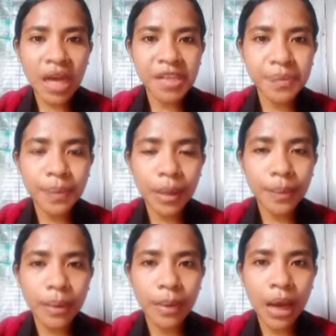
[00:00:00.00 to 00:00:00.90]
aspek
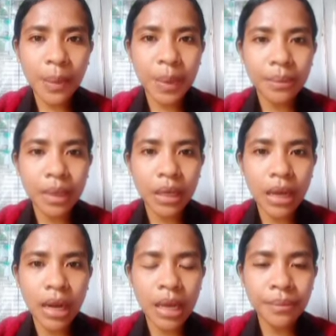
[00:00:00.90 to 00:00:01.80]
pemahaman
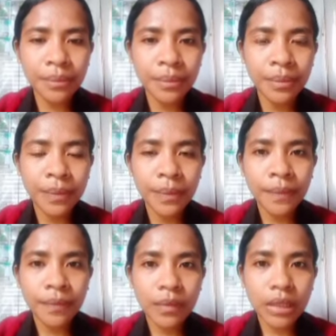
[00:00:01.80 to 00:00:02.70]
mendalam
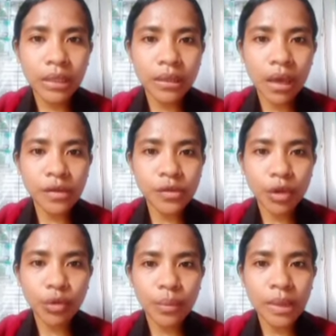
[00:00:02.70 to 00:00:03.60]
tentang
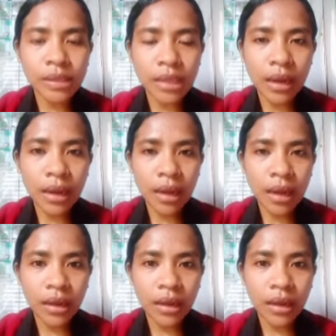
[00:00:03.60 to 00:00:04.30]
suatu masalah